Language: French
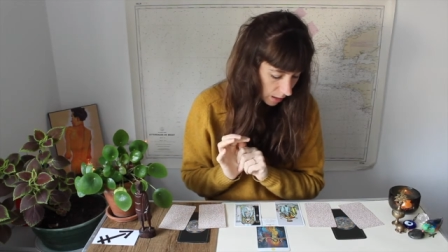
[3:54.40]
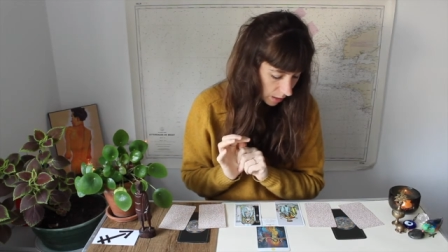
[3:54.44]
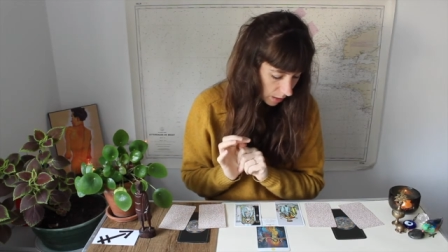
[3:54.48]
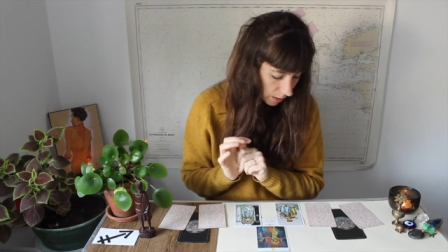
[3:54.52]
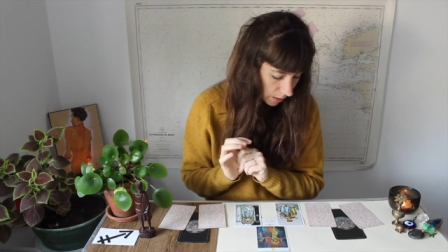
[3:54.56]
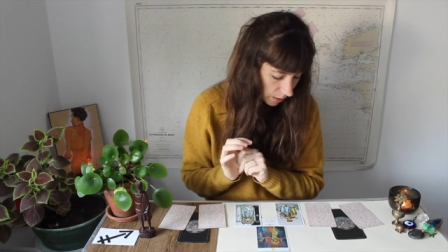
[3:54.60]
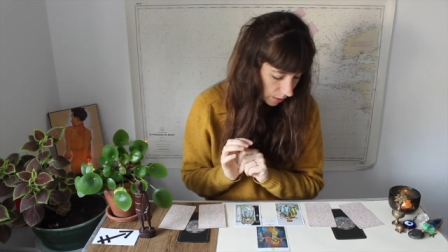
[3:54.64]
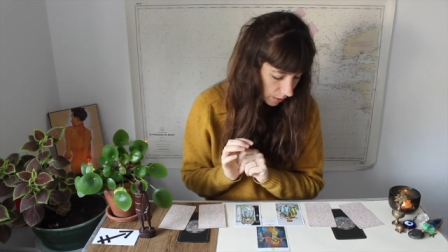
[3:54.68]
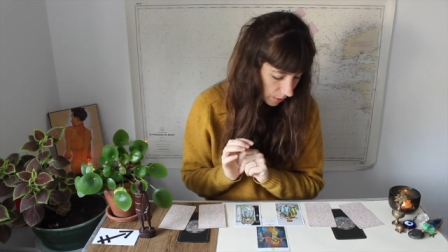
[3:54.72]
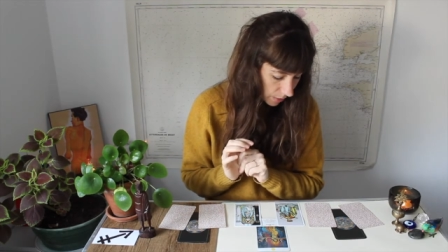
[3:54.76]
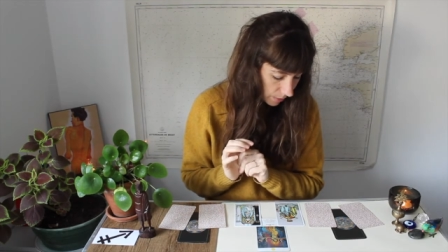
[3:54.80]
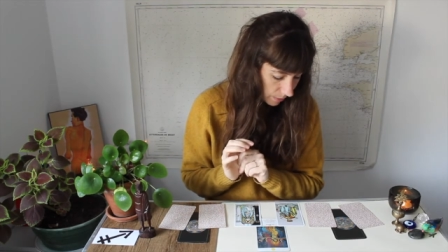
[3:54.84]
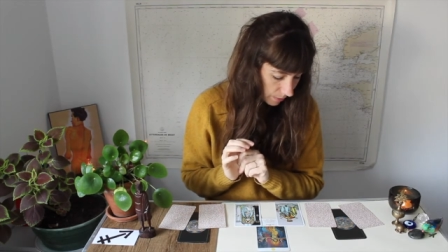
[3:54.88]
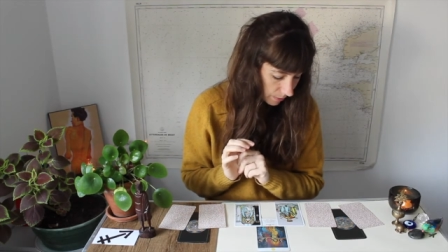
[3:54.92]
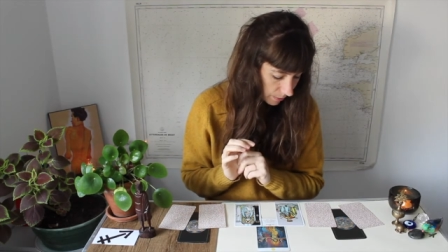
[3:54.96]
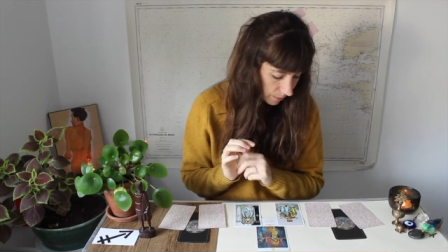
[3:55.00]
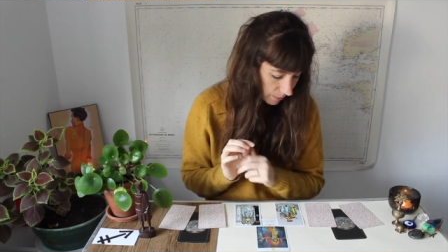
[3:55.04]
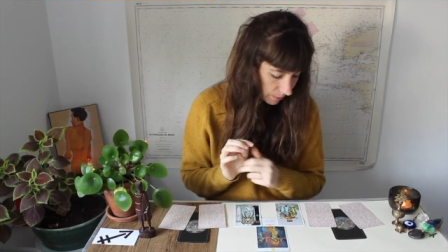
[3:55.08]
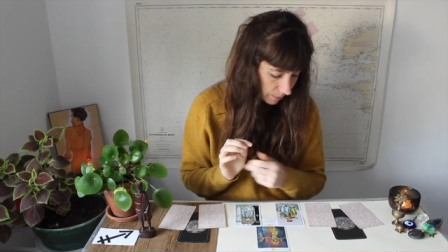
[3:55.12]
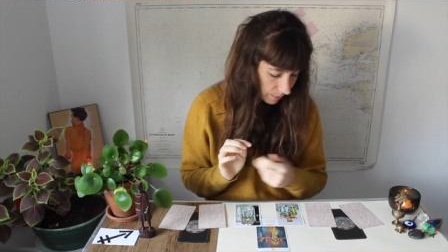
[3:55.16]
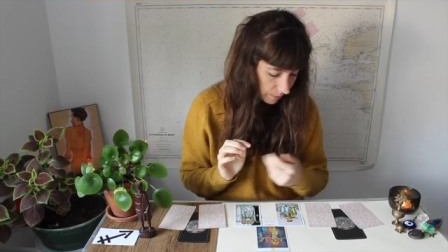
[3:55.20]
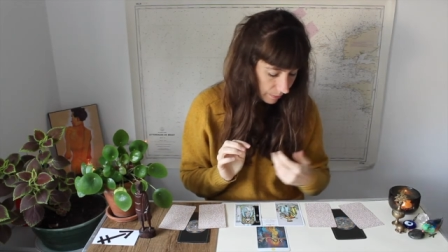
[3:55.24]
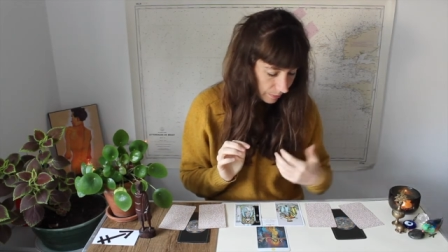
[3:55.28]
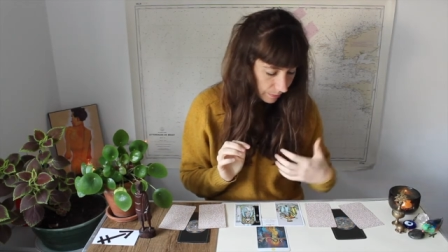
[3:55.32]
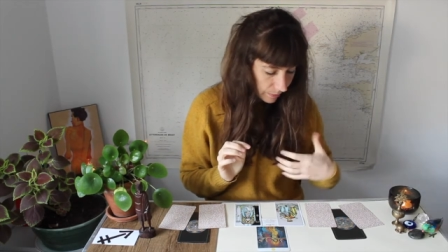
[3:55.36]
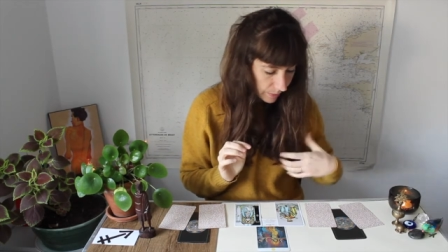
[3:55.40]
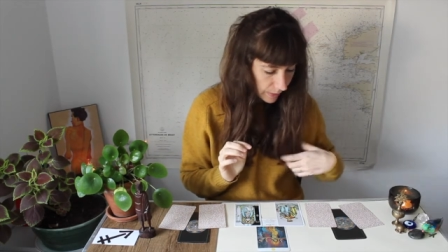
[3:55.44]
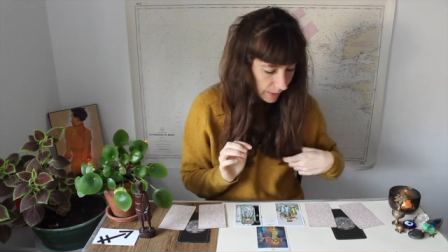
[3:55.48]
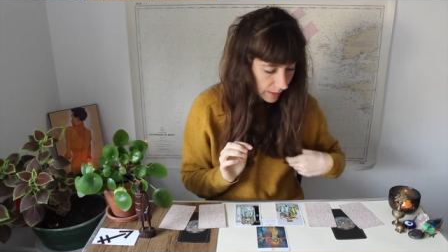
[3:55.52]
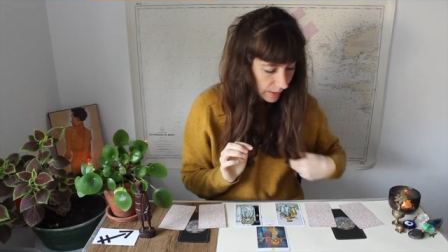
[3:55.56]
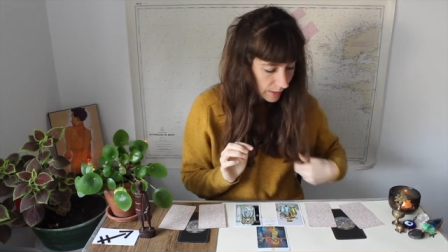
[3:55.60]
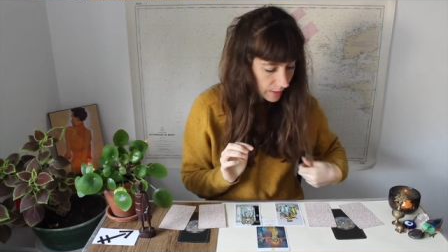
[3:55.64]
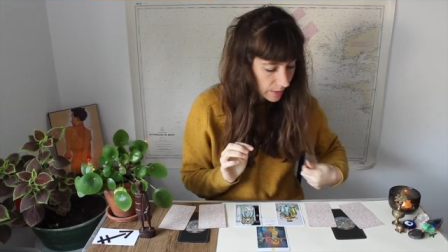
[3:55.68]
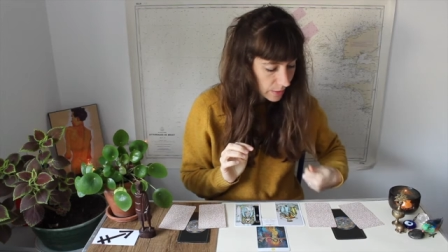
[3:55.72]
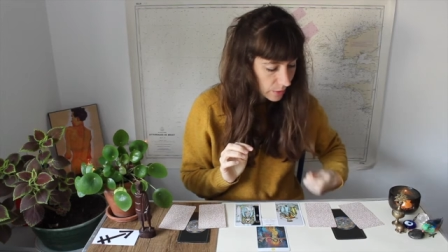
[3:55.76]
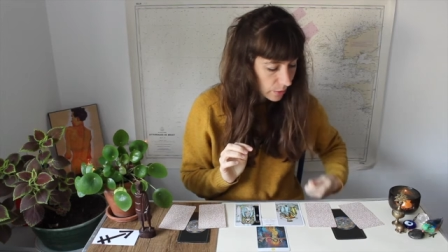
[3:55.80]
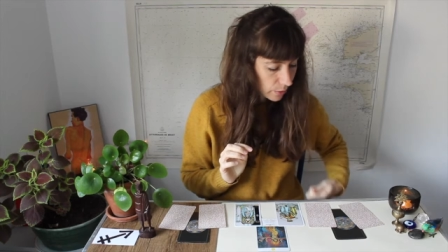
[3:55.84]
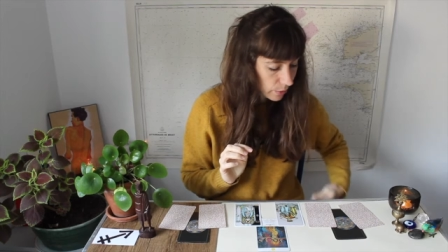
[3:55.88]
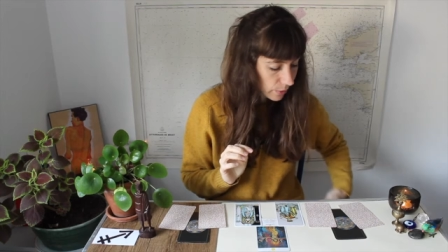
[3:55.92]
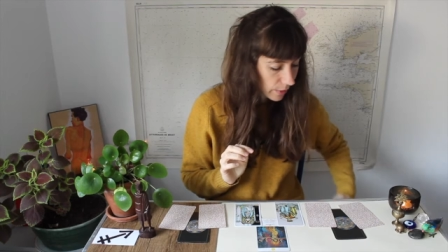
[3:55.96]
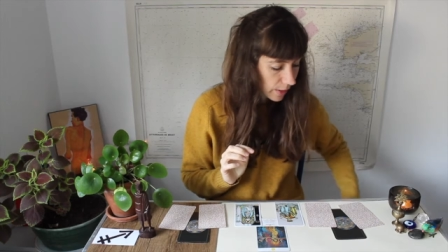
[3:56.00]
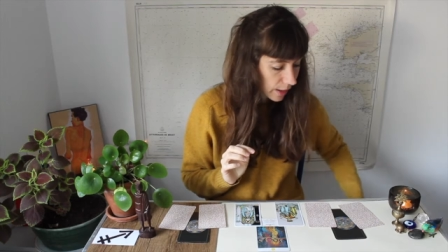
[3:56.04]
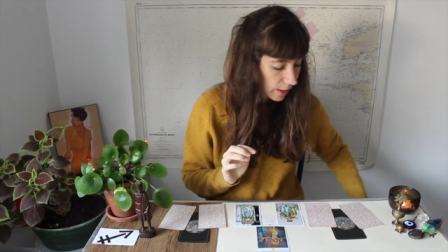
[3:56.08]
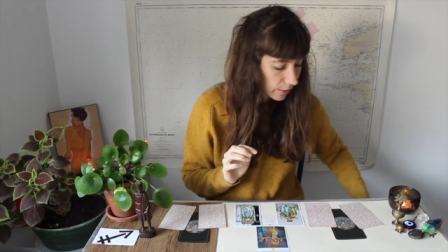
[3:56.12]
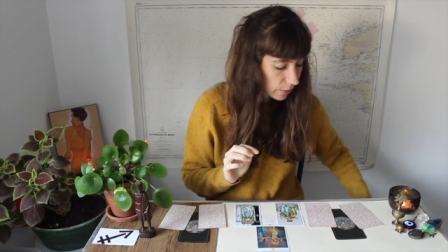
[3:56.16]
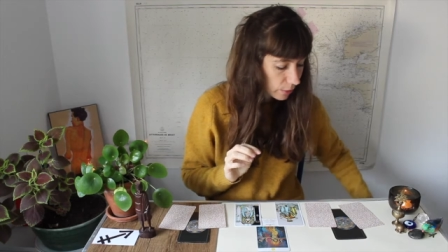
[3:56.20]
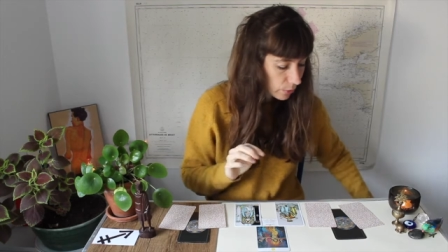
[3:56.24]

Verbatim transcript: Qu'est-ce qu'on a